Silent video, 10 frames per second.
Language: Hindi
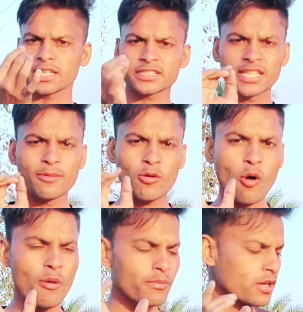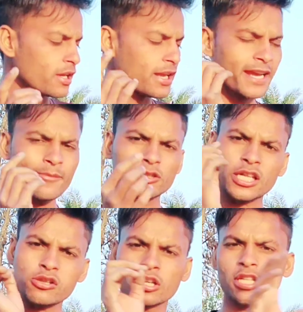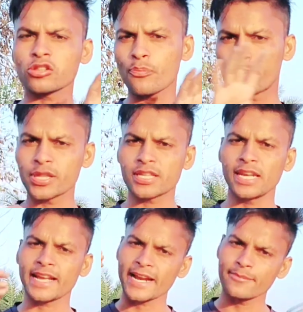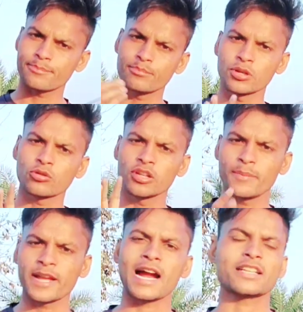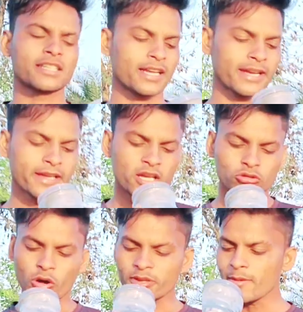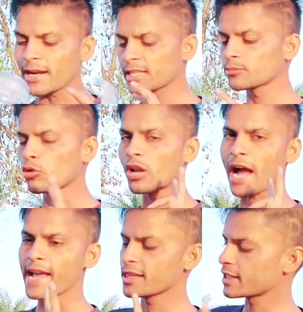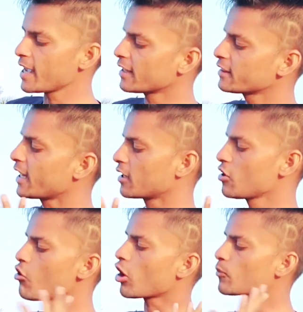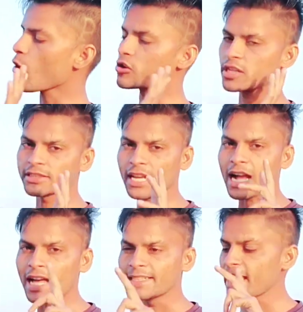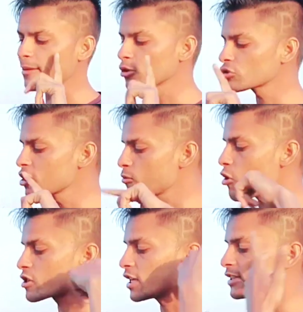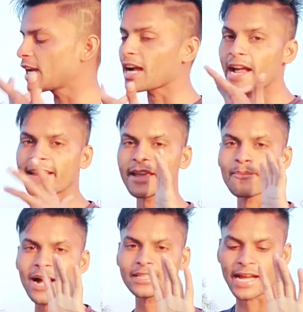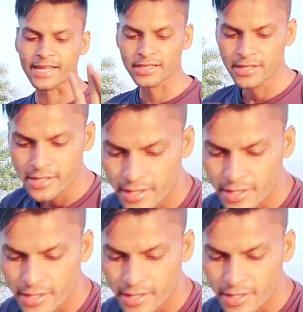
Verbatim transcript: दस थे वो बॉम्ब लेकिन वो दसों के दसों फिस चले गए यानी बिल्कुल ही बेकार चले गए तो अब की बार सिर्फ दो लगाए इसके अंदर और बॉक्स के अंदर लगा दिए अब दोस्तों इस बॉक्स के अंदर लगाने के बाद गाइस